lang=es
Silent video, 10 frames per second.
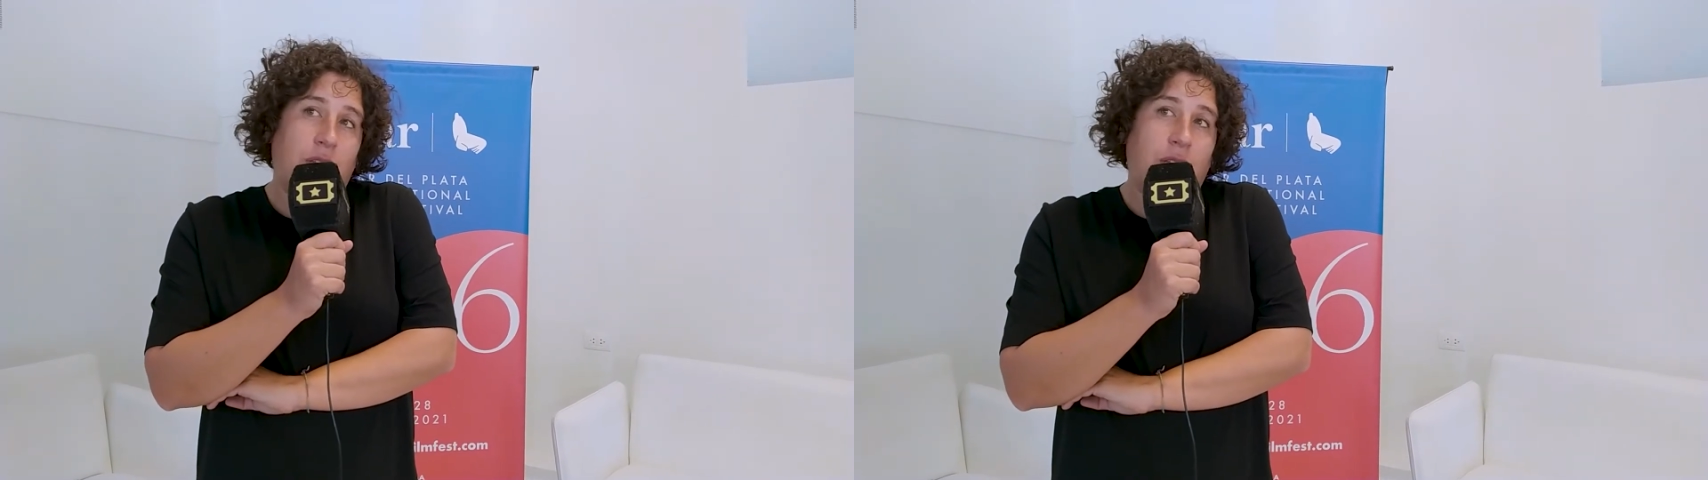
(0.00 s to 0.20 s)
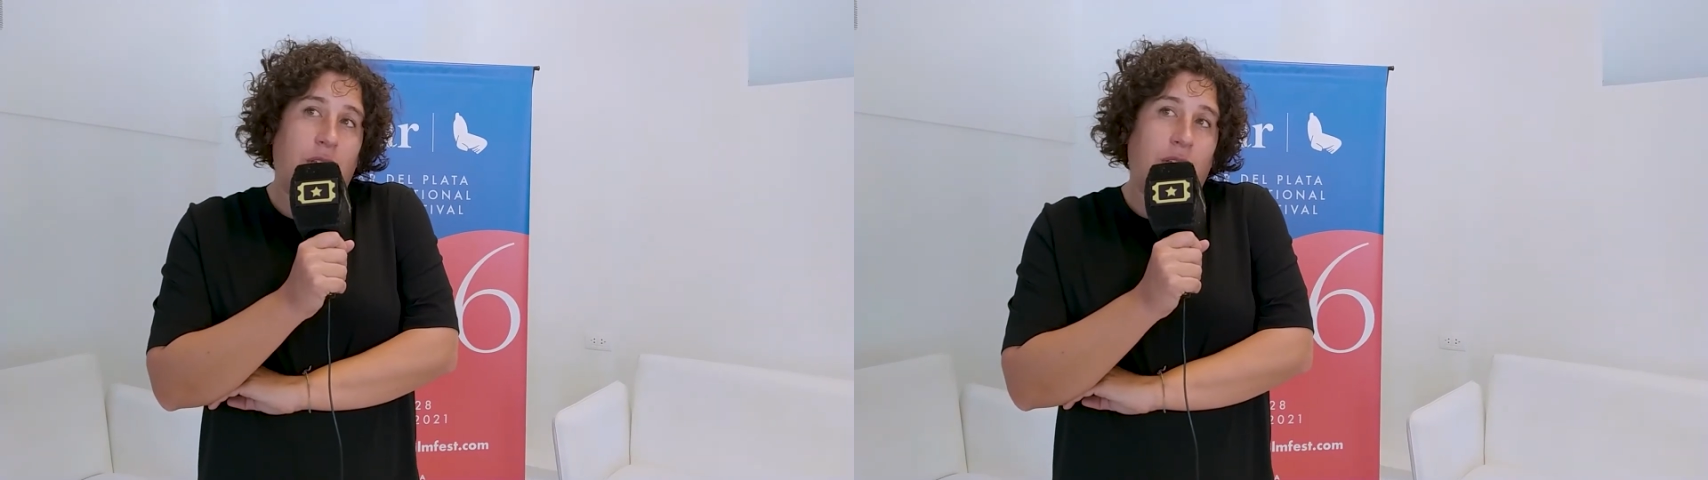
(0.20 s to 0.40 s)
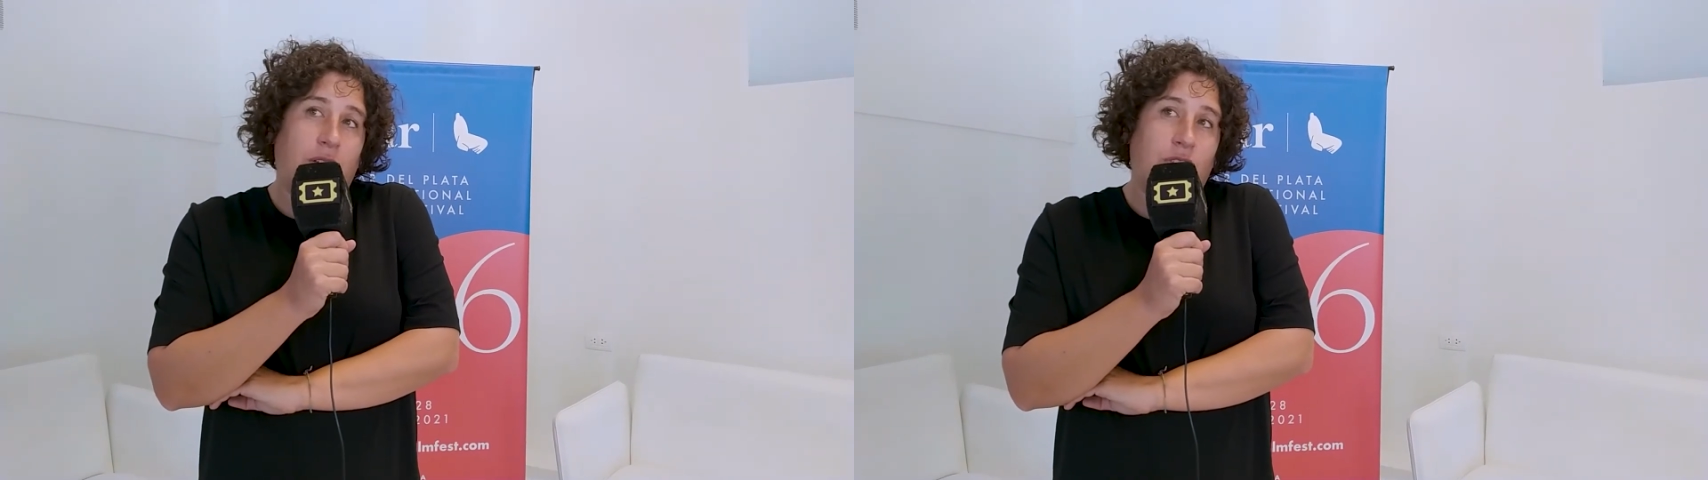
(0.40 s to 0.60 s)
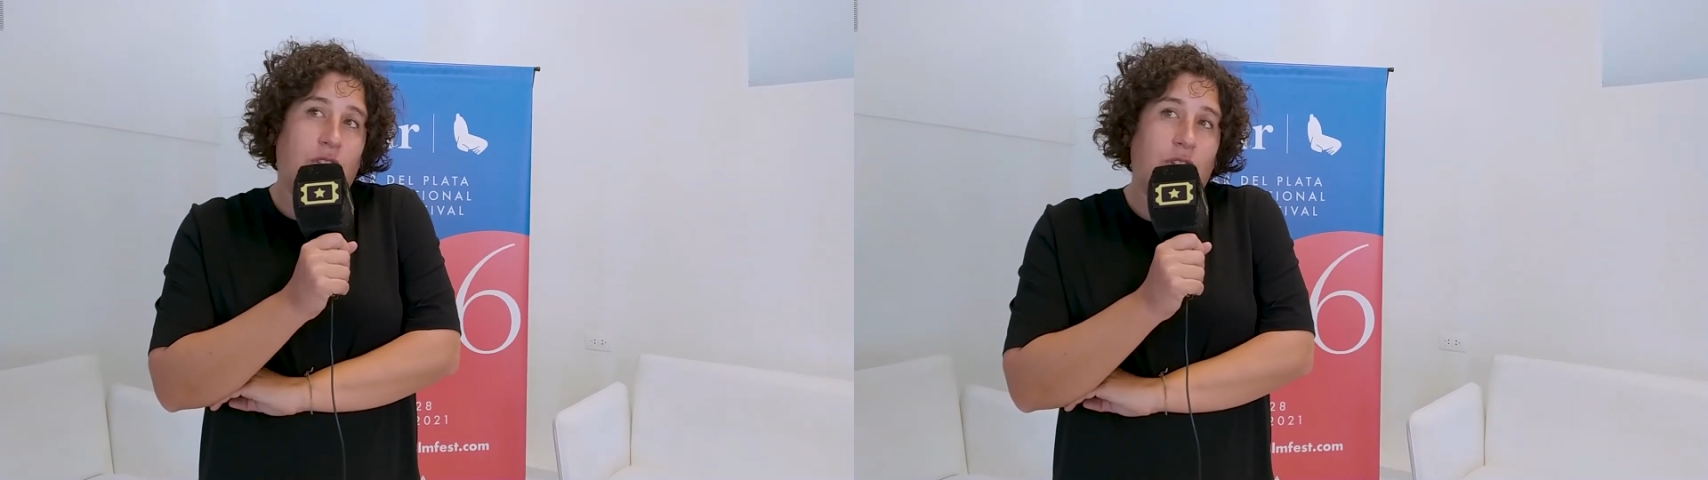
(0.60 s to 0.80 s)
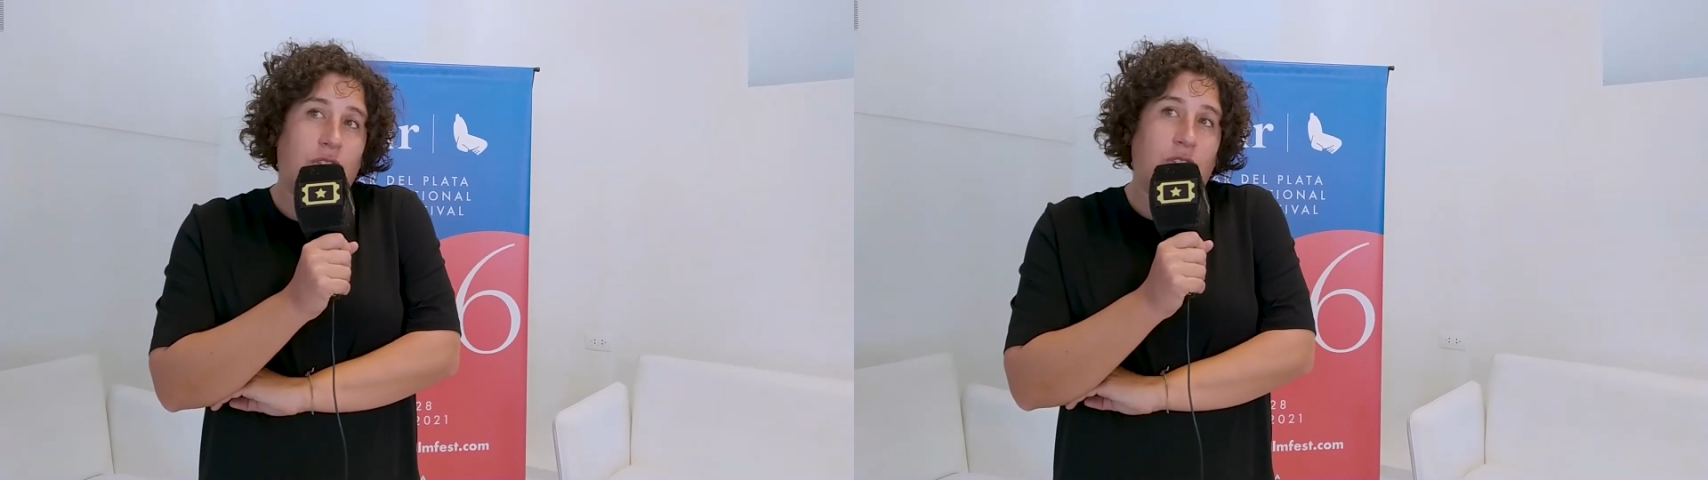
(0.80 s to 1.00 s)
y
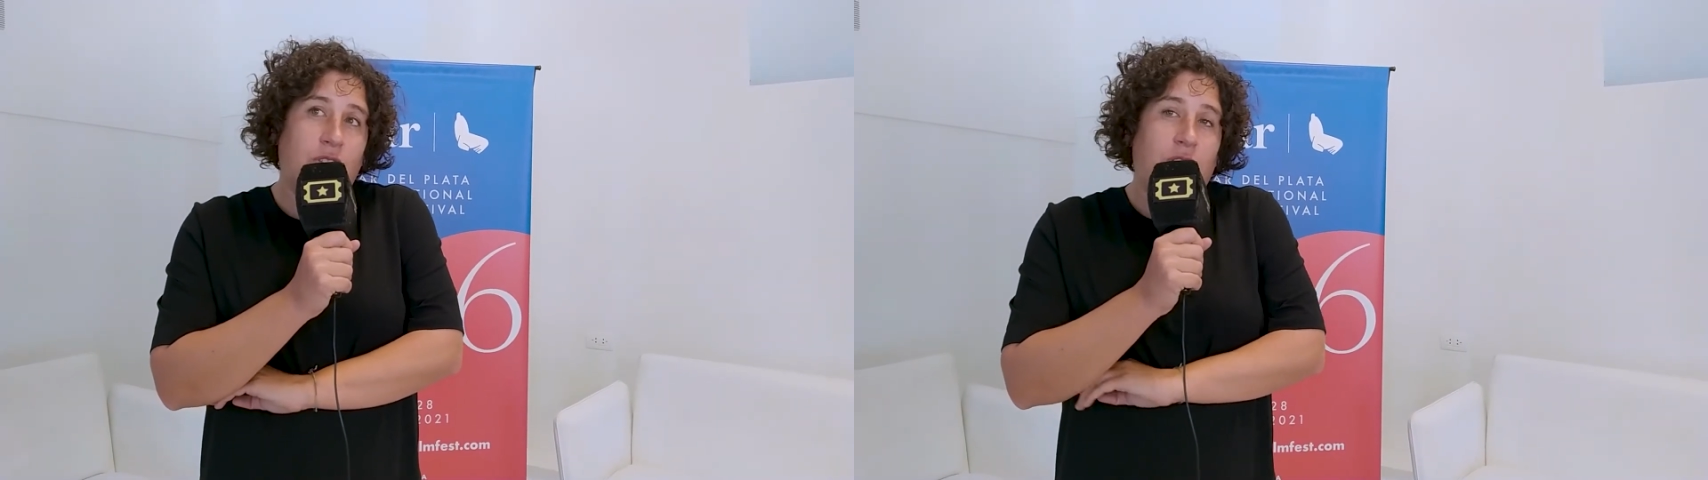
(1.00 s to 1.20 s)
nosotros